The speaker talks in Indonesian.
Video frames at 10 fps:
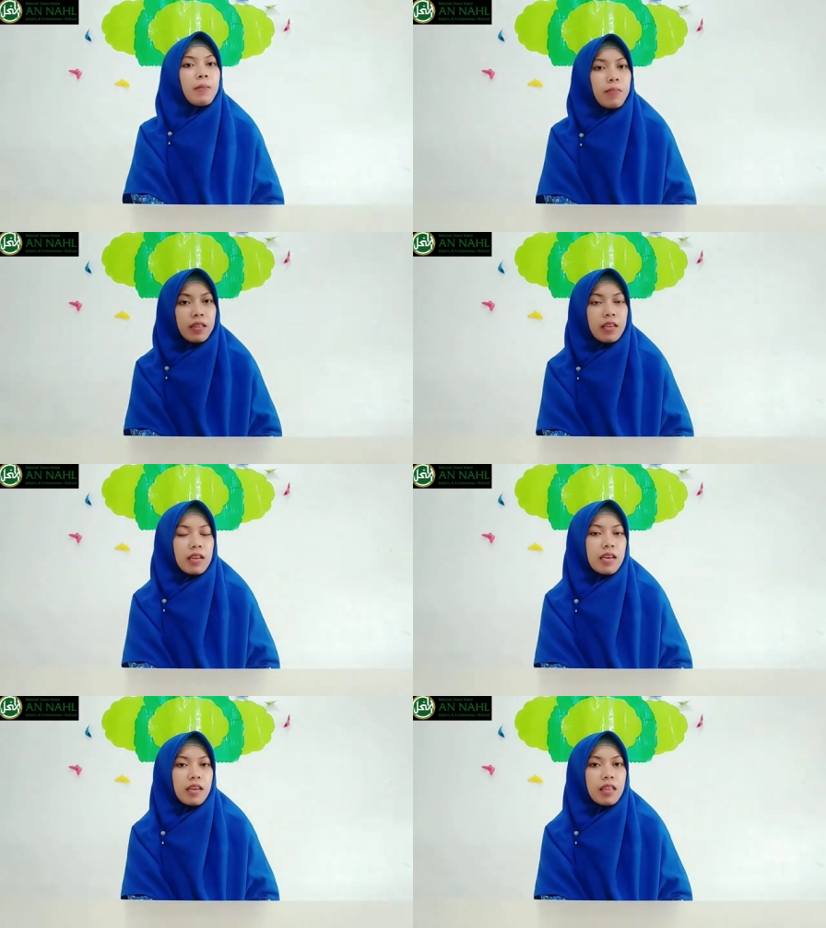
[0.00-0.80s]
Materi
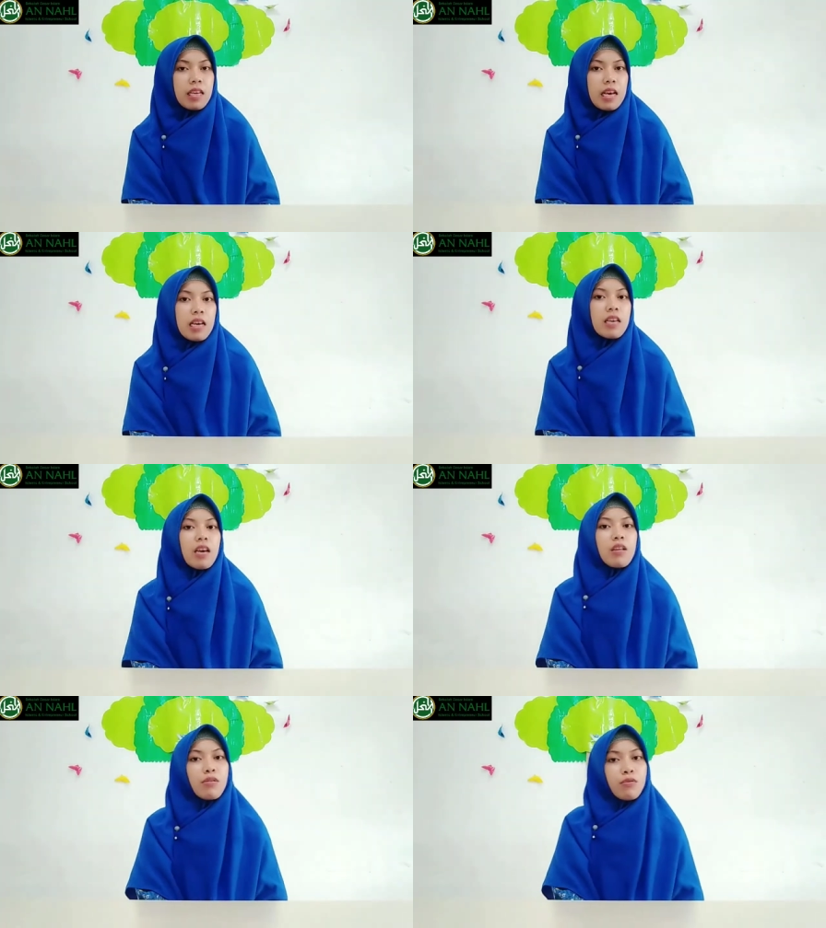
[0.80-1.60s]
yang ketiga
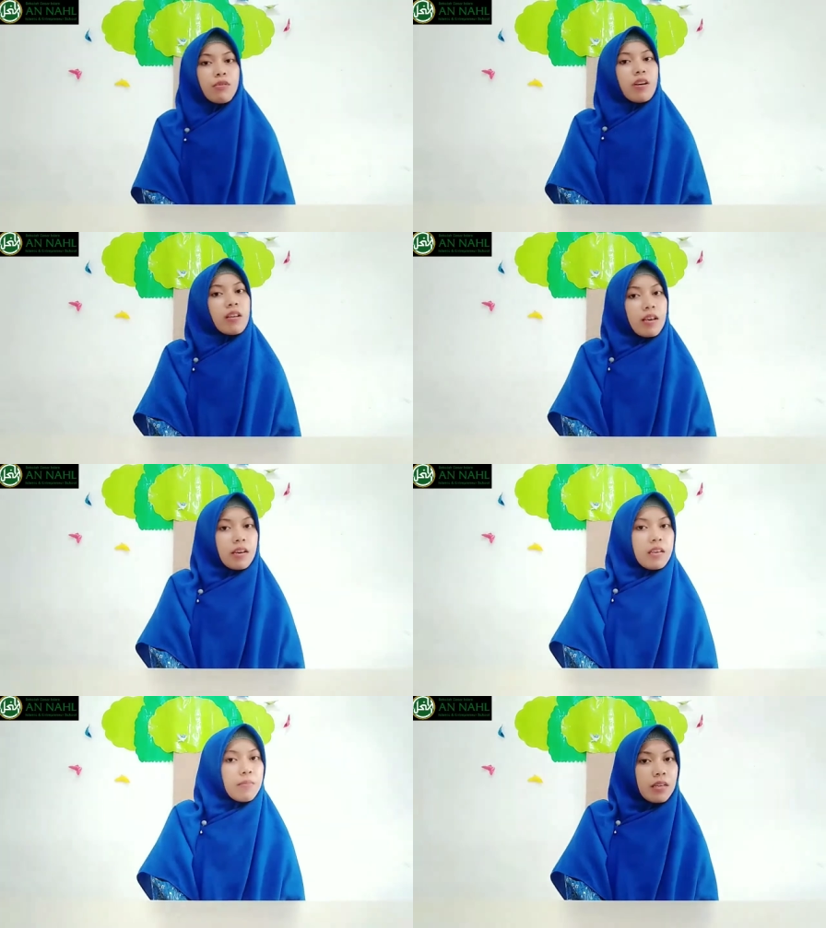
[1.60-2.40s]
yaitu karya
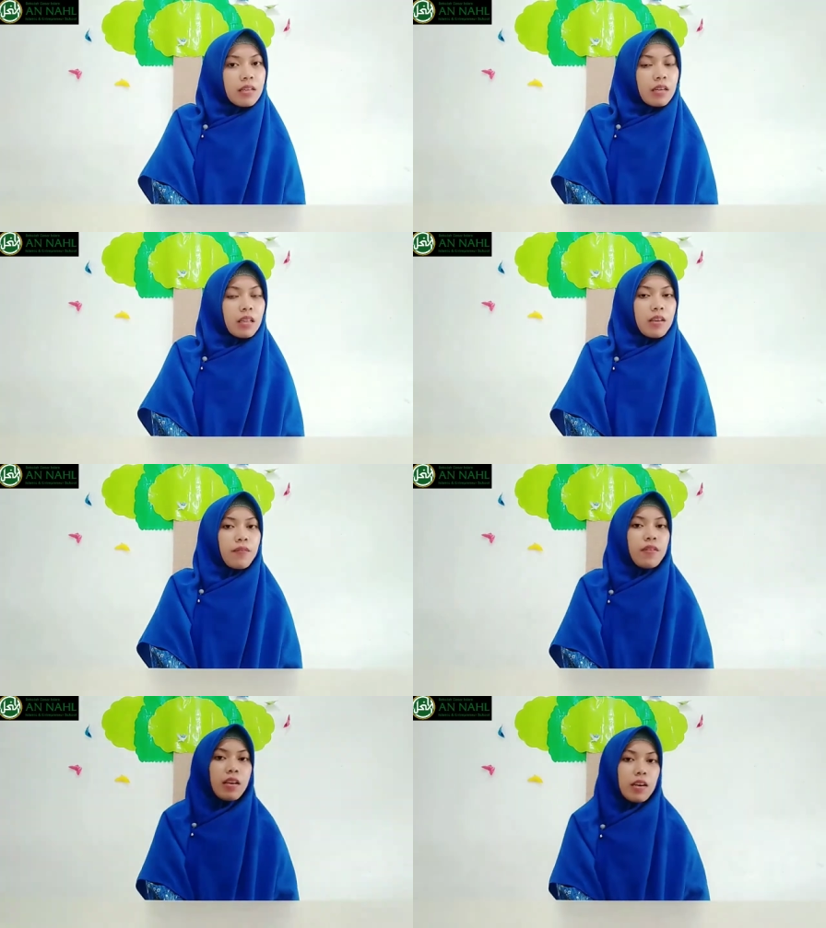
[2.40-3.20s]
imajinatif
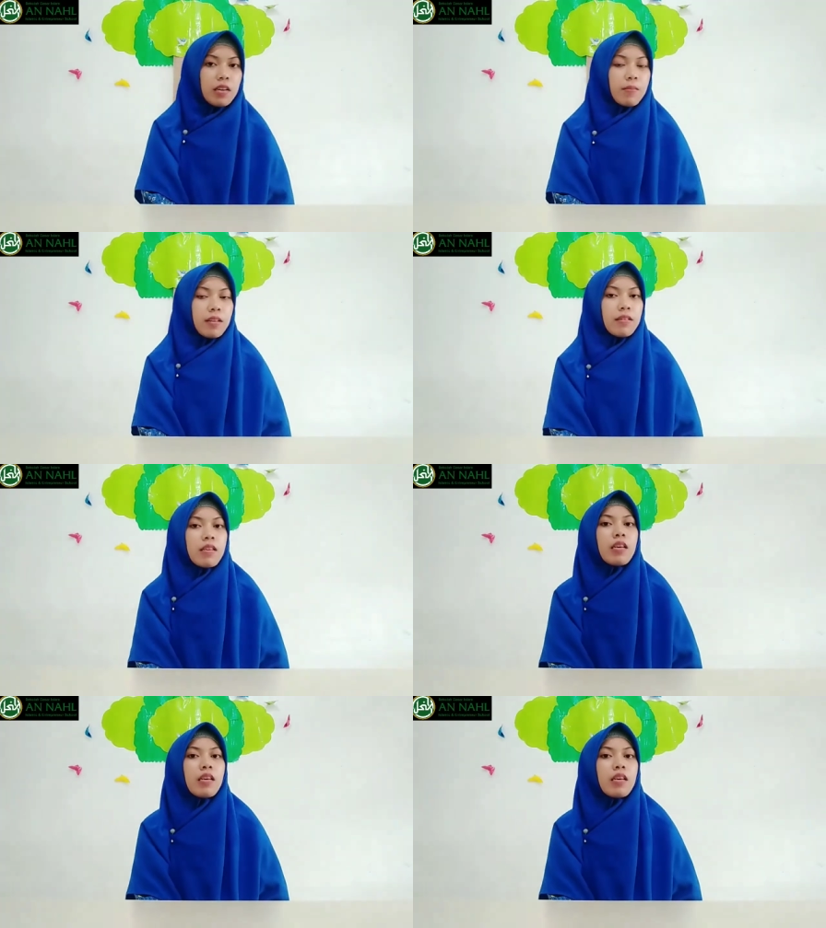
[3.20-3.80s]
tiga dimensi.